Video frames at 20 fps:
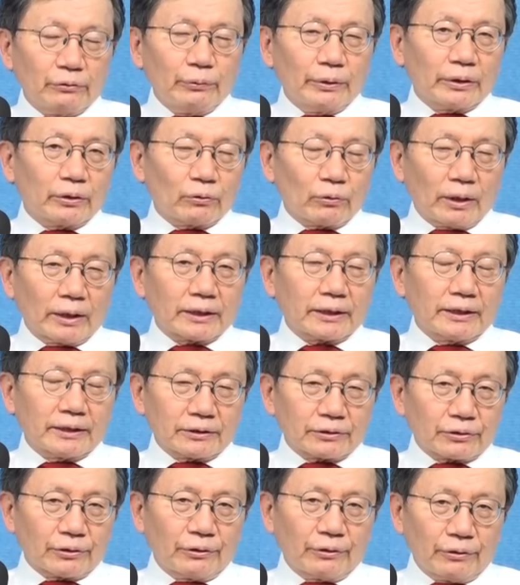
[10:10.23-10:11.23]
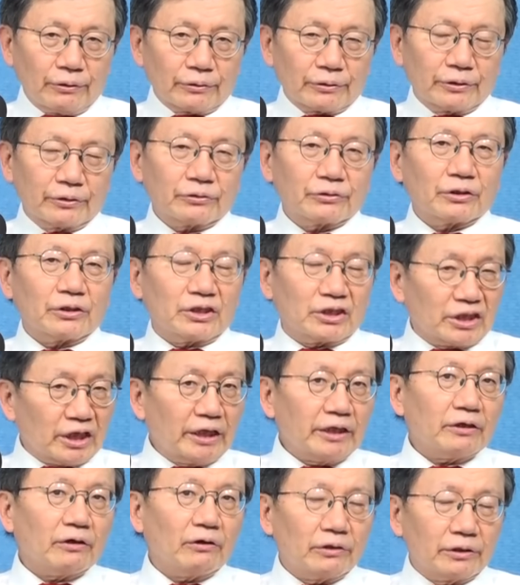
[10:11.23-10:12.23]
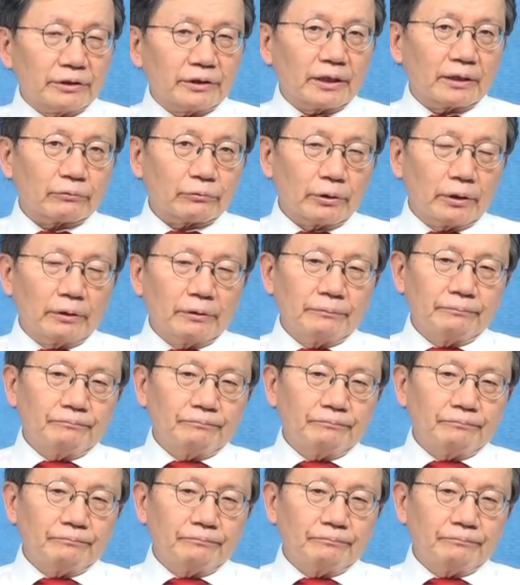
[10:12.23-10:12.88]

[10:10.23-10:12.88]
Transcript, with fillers: 외교 관계에서. 그래서 시간이 걸린다고요.